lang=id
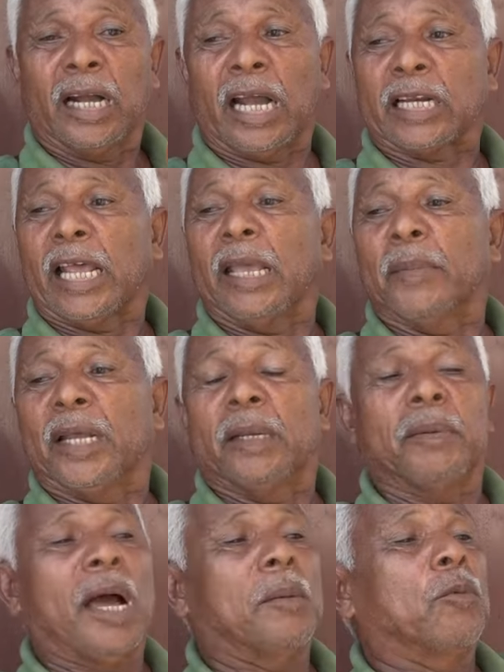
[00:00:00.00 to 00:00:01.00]
kada ima
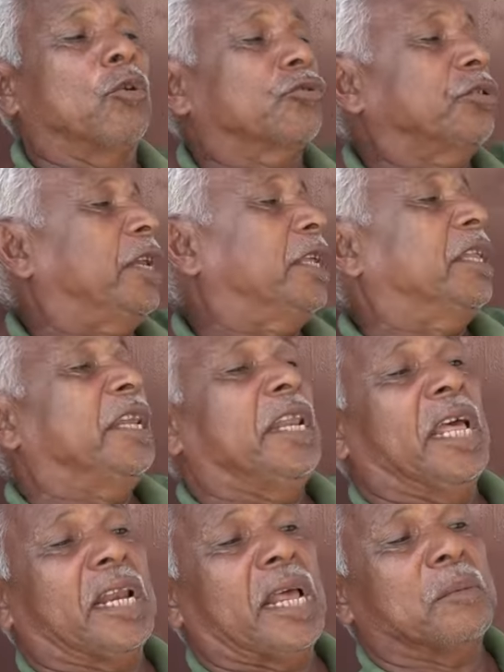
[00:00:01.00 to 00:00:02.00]
ide be hamo de tin
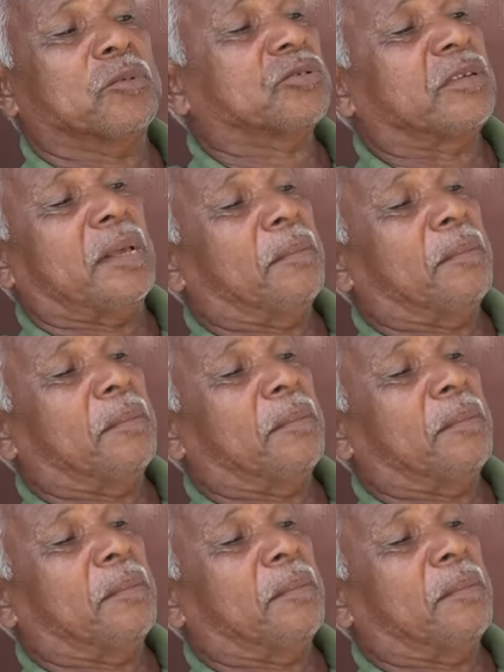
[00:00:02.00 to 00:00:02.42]
ni rai de